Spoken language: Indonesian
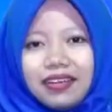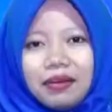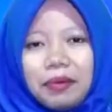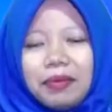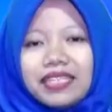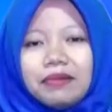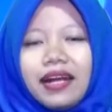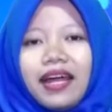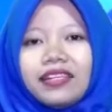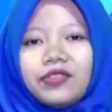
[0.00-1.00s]
Pemirsa
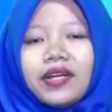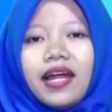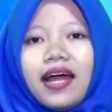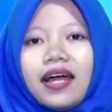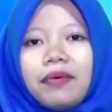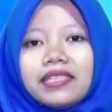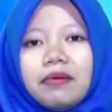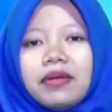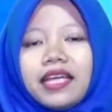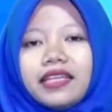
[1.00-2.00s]
berakhir sudah
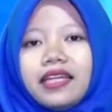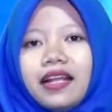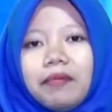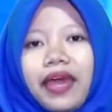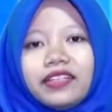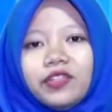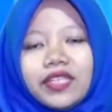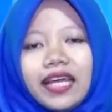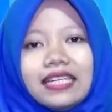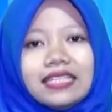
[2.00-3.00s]
kebersamaan kita dalam Get News
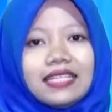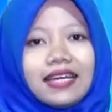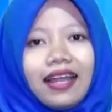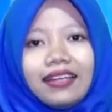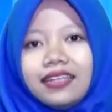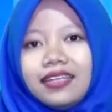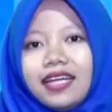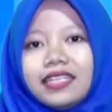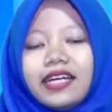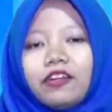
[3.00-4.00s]
edisi kali
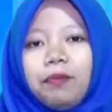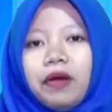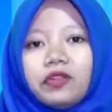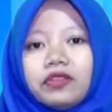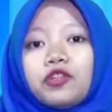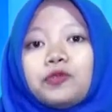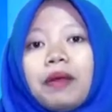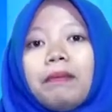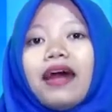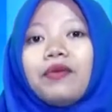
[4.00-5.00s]
ini. Jangan lupa untuk terus
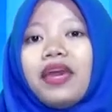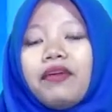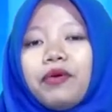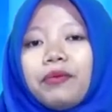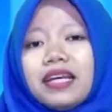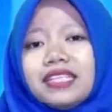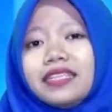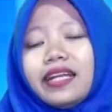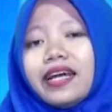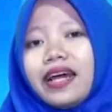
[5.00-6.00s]
perbarui informasi
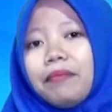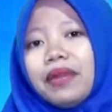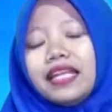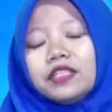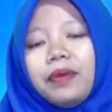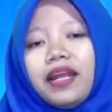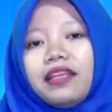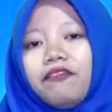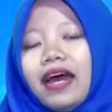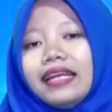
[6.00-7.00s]
terlengkap dan
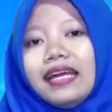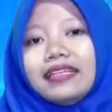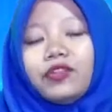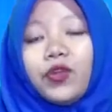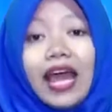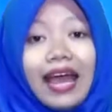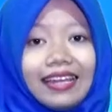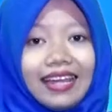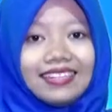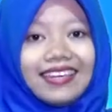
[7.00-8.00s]
inspiratif Anda tentunya
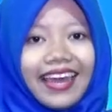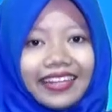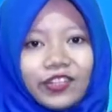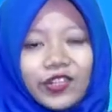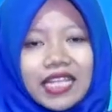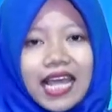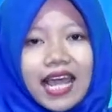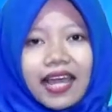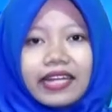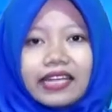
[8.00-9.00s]
hanya di Get News
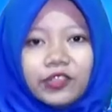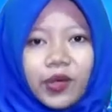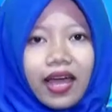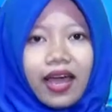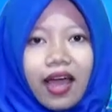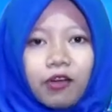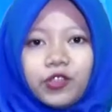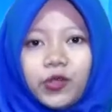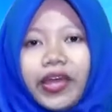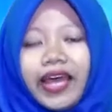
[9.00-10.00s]
dan juga
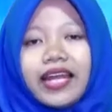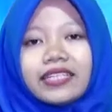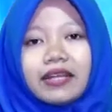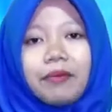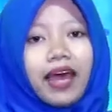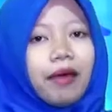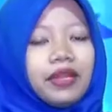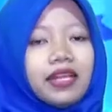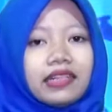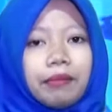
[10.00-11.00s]
kunjungi kanal streaming kami
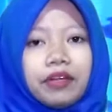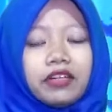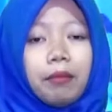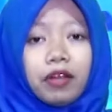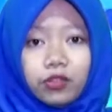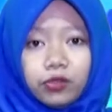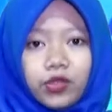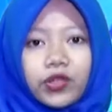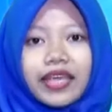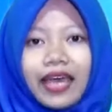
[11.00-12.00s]
di
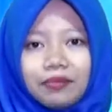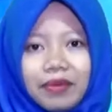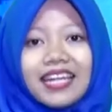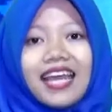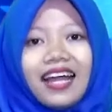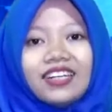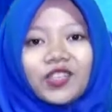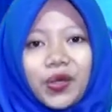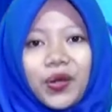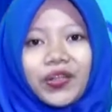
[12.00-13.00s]

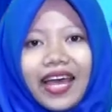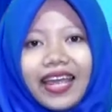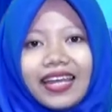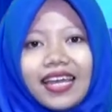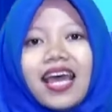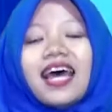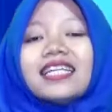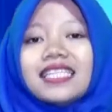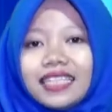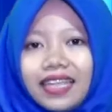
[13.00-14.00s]
www.getmedia.co.id
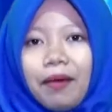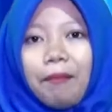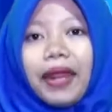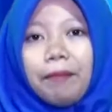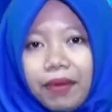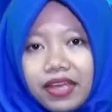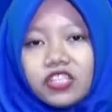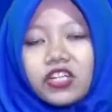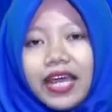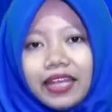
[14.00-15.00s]
serta
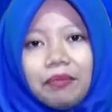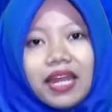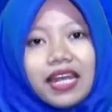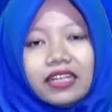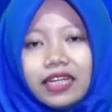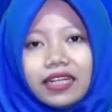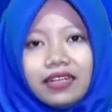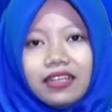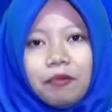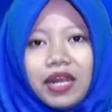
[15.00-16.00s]
fanpage Get Media
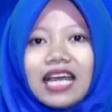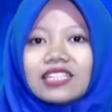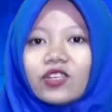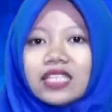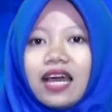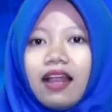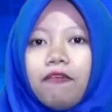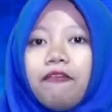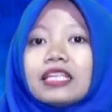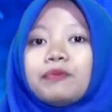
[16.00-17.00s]
Channel di media sosial
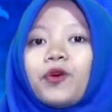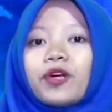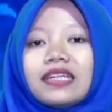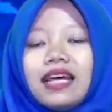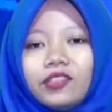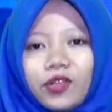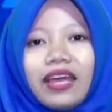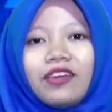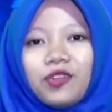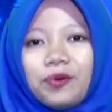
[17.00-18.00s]
Facebook dan juga
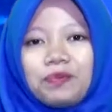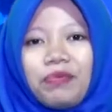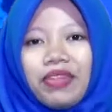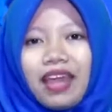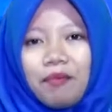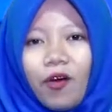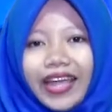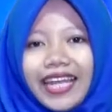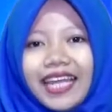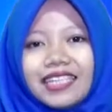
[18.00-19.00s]
YouTube.
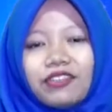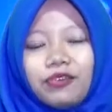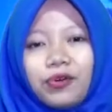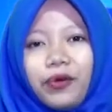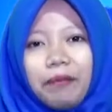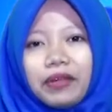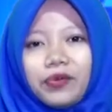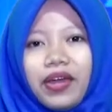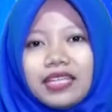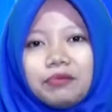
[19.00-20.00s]
Mewakili seluruh kru yang
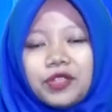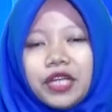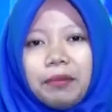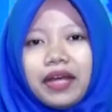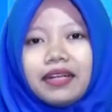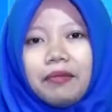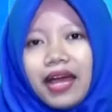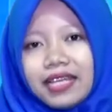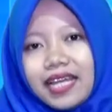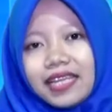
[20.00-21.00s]
mengucapkan terima
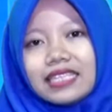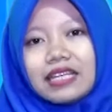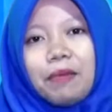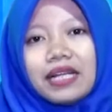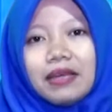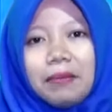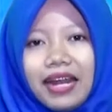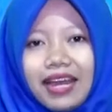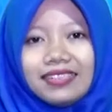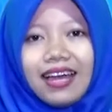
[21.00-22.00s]
kasih atas kebersamaan
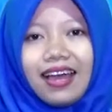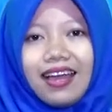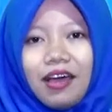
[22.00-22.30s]
Anda.